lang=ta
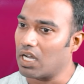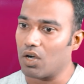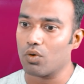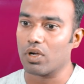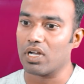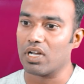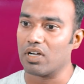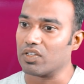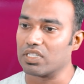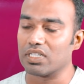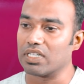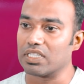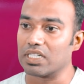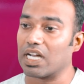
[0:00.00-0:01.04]
அவங்க வந்து
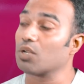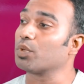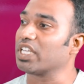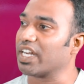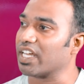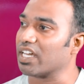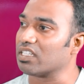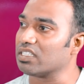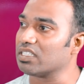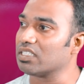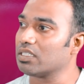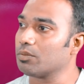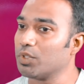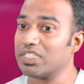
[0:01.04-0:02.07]
இதுக்கு அனுமதி கிடையாது
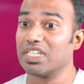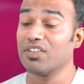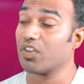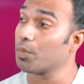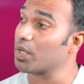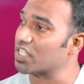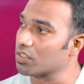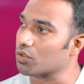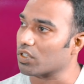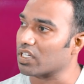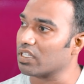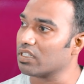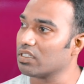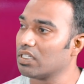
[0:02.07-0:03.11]
மிஸ்இன்ஃபர்மேஷன்
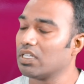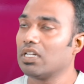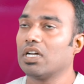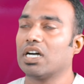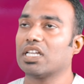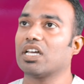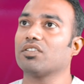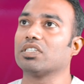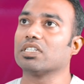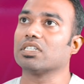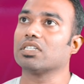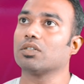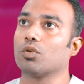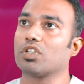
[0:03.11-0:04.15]
சொல்கிறாரு அதாவது
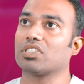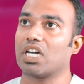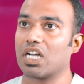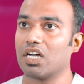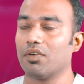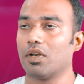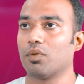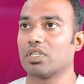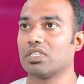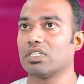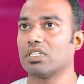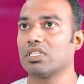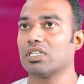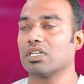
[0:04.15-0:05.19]
ஒரு தகவல்
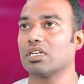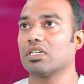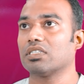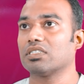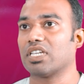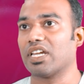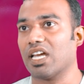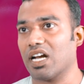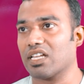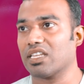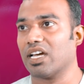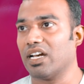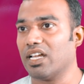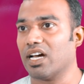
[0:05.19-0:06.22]
வந்து
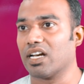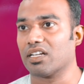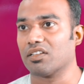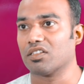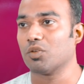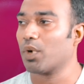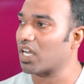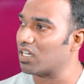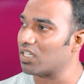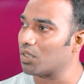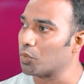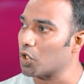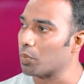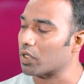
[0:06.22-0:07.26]
சரியானதா இல்லையான்றது வந்து மக்கள்
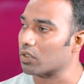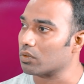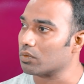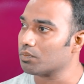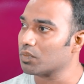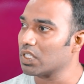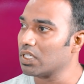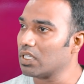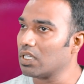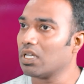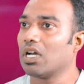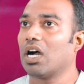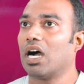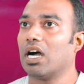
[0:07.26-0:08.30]
தான் முடிவு பண்ணணும்
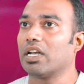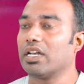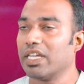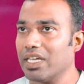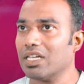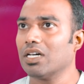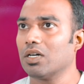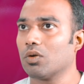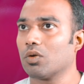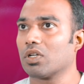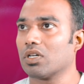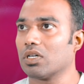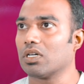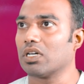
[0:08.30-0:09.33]
நீங்கள்
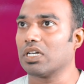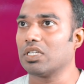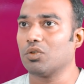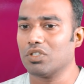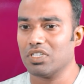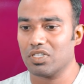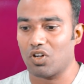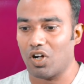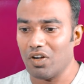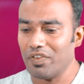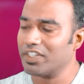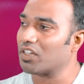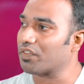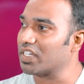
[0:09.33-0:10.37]
ஒரு இது வந்து
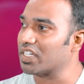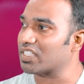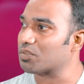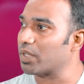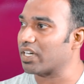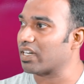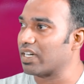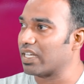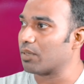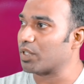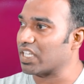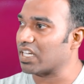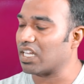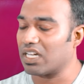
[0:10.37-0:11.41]
கான்ஃப்ளிக் ஆஃப் இன்ட்ரெஸ்ட் மாதிரி இருக்கு
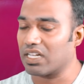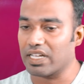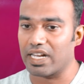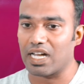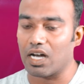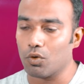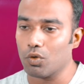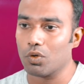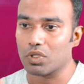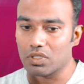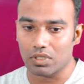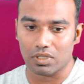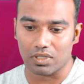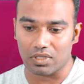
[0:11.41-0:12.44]
பார்த்தீங்களா ஏன்னா அவர்
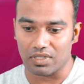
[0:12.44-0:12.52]
வந்து